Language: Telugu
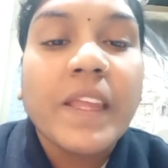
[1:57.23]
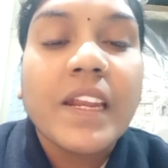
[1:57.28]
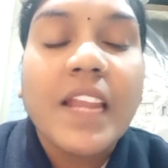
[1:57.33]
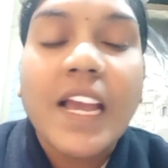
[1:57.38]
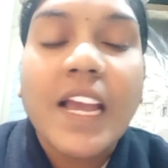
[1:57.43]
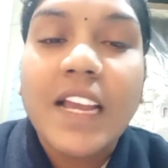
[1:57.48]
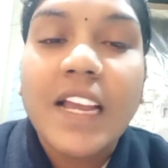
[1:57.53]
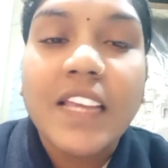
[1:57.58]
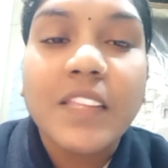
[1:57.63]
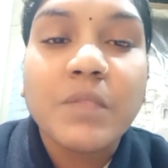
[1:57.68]

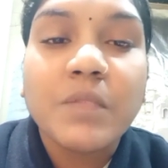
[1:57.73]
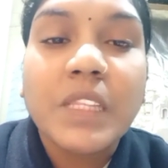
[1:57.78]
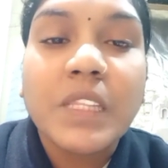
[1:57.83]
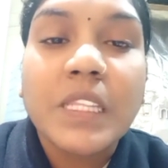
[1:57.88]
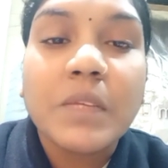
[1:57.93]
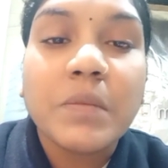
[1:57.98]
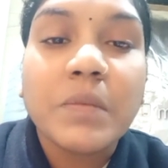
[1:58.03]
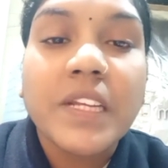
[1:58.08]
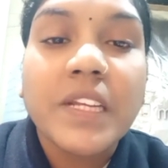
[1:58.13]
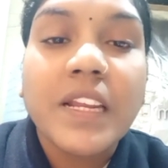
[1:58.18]
నాకు ఐదు మంది
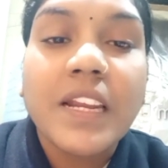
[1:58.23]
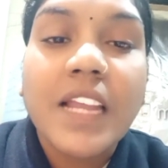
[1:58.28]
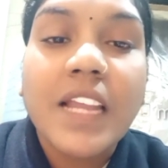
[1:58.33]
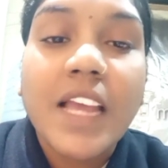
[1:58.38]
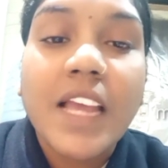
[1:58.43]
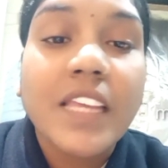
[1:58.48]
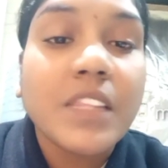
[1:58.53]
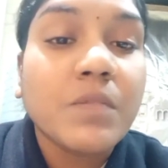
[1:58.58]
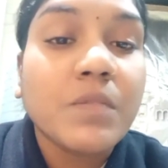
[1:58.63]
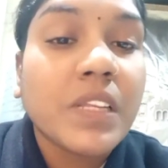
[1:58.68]
బిడ్డలు నా
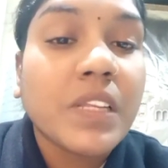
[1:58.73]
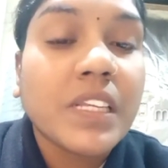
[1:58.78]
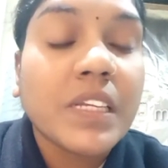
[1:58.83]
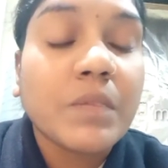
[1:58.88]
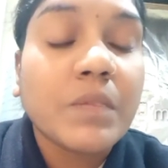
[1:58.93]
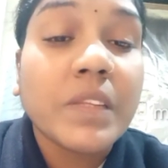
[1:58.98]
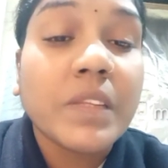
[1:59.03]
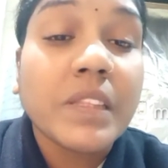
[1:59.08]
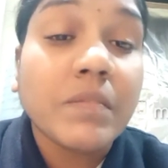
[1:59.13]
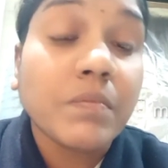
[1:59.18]
ఐదు మంది
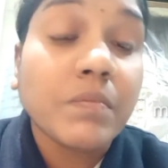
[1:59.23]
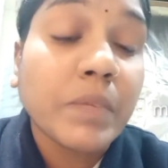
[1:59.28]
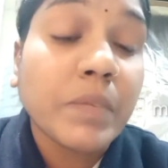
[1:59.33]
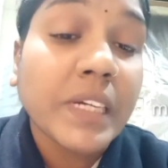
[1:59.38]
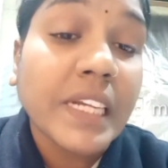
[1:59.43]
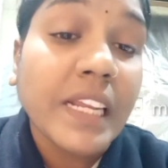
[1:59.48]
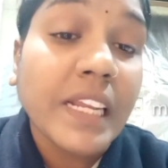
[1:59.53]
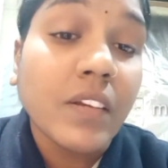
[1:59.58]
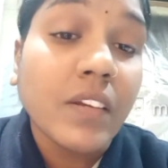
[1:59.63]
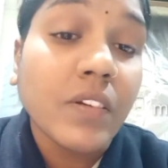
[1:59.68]

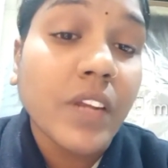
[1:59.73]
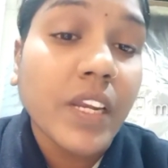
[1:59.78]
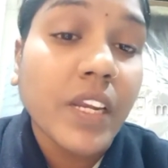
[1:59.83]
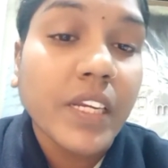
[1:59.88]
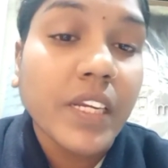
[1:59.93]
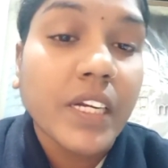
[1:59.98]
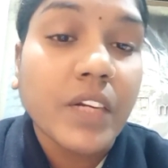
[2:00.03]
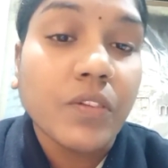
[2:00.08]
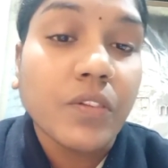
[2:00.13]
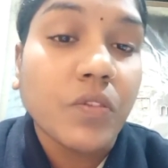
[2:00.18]
బిడ్డలను నేను
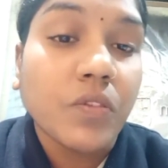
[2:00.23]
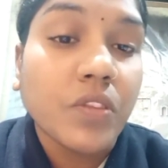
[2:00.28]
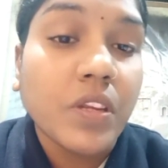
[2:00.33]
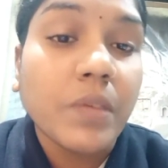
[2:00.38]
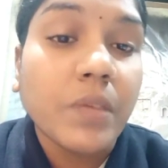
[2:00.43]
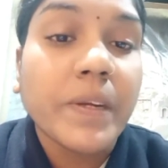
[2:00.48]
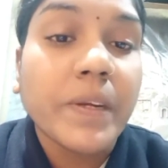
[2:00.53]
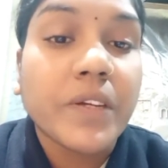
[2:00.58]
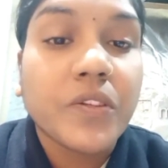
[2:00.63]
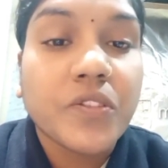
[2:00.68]
ఇక్కడికి
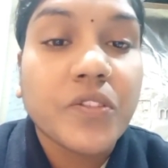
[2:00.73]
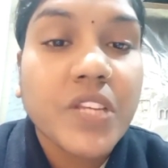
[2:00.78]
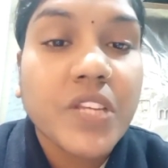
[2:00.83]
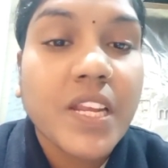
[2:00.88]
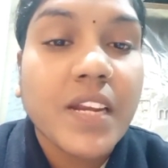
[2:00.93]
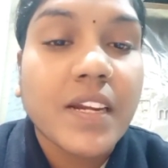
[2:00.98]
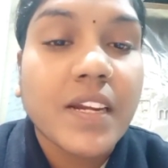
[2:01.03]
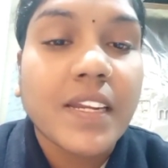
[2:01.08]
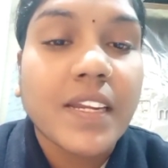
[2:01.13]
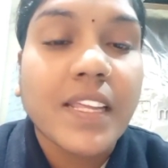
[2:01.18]
వదిలిపెట్టి
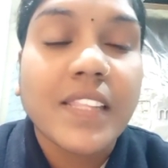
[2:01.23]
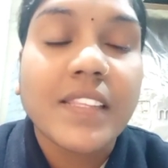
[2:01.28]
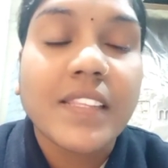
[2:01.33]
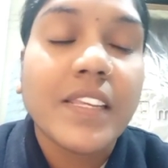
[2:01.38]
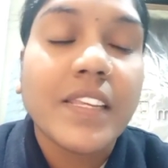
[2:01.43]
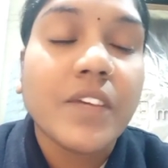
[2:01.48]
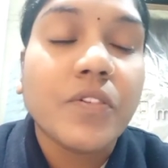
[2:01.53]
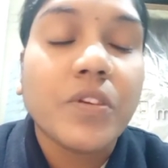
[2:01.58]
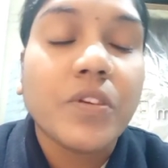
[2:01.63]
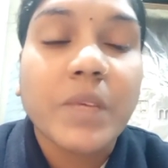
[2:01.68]
వచ్చానంటే అది
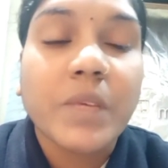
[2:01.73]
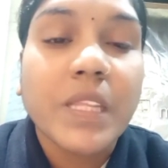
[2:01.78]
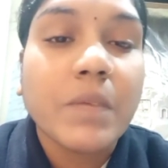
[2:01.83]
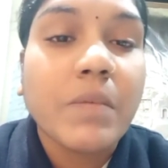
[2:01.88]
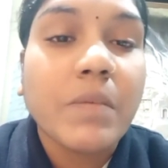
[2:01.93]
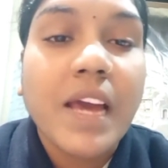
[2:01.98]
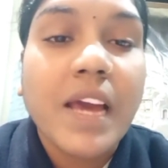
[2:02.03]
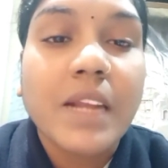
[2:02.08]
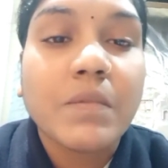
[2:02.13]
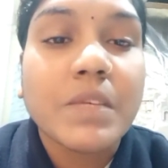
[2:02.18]
దేవుడి మీద
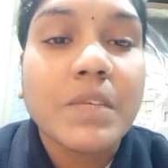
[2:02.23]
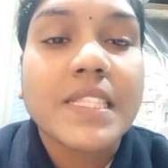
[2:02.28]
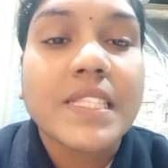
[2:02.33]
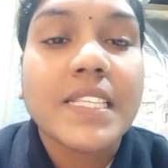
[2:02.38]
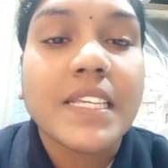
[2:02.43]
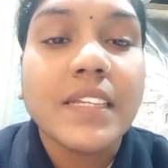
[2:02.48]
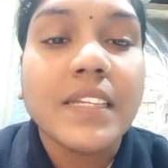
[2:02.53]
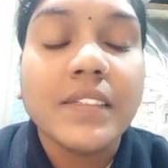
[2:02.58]
భారం వేసే